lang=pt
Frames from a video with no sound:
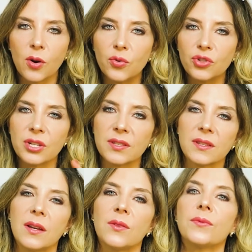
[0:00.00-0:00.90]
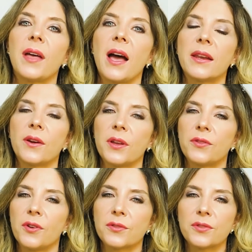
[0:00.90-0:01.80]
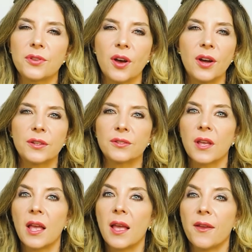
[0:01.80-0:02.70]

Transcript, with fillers: congestão na área ao redor dos olhos,